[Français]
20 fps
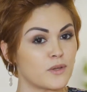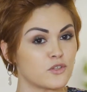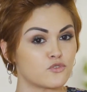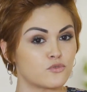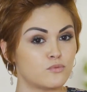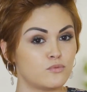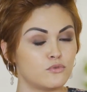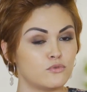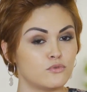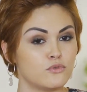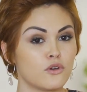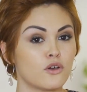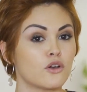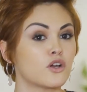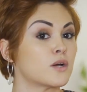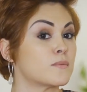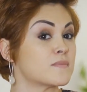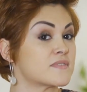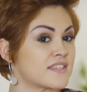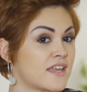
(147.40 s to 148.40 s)
à tubulure.
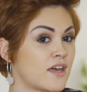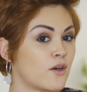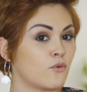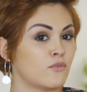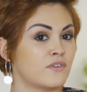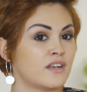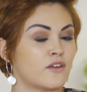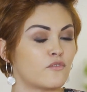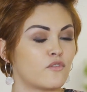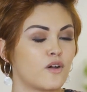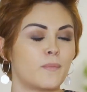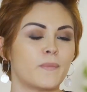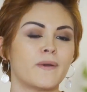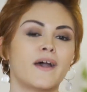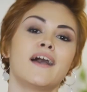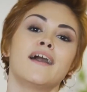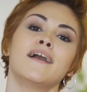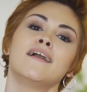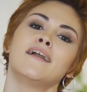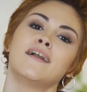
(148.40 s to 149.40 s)
Comme ça, on ne la voit
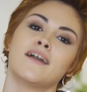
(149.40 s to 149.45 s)
pas,